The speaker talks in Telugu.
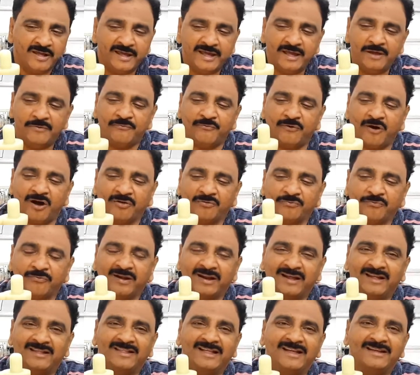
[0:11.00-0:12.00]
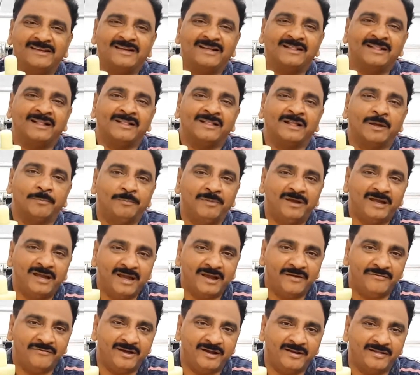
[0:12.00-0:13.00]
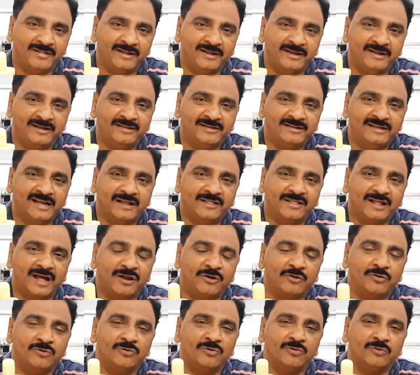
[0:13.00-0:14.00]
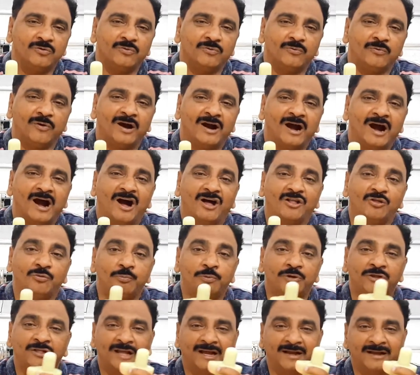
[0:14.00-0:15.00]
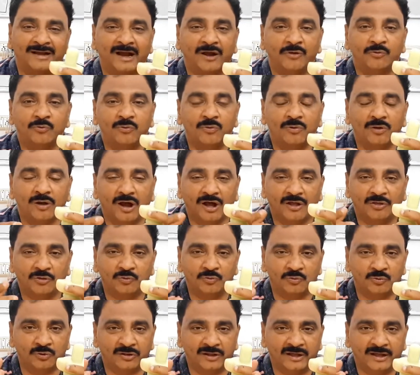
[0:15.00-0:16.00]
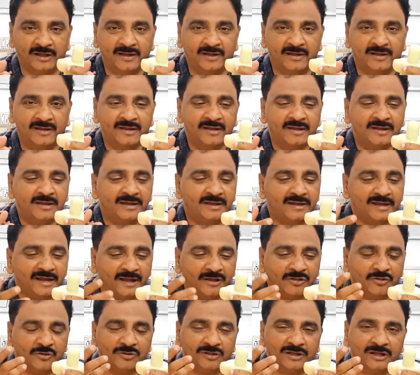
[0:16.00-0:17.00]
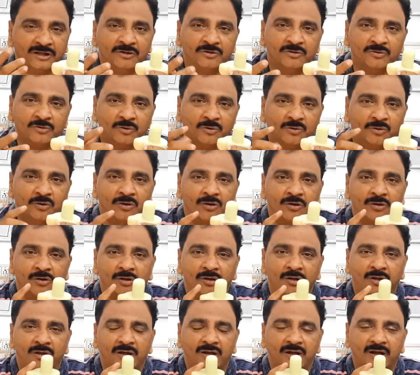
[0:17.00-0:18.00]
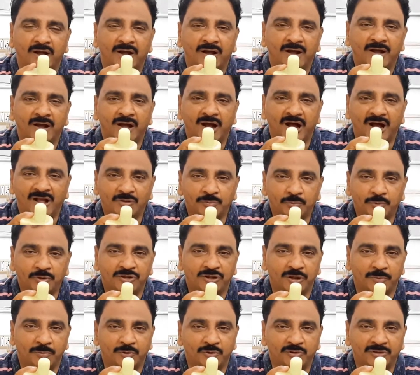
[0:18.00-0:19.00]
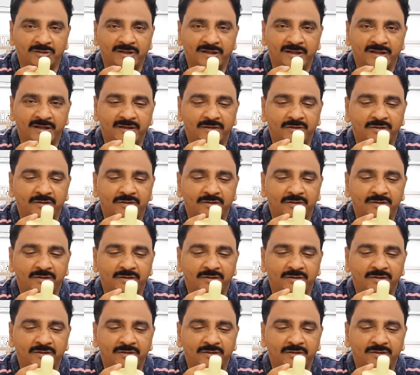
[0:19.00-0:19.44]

ఈ ఫాస్ఫరైజేషన్ ఉన్న బిహేవియర్ని జనాలు ఒక అద్భుతంగా అనుకొని ఏదో దీంట్లో అద్భుతం ఉంది